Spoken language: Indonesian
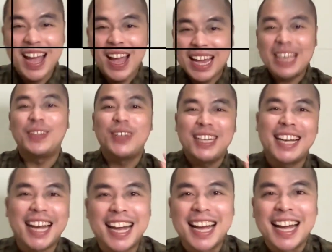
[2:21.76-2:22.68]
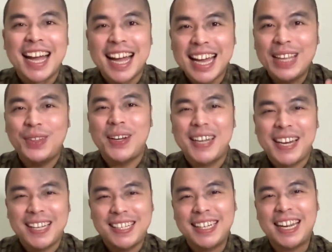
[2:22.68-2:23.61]
itu dia. Itu
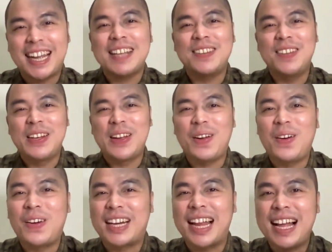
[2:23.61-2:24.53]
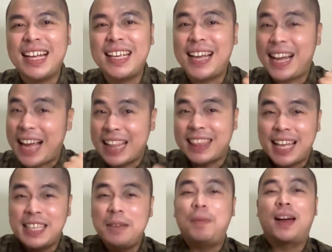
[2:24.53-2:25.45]
adalah ciri khas dari orang yang
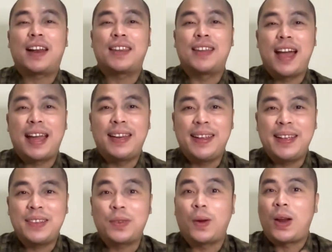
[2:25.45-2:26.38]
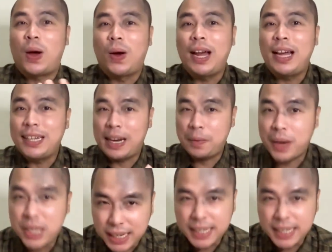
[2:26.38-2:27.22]
katanya pekerjaannya seolah-olah adalah passion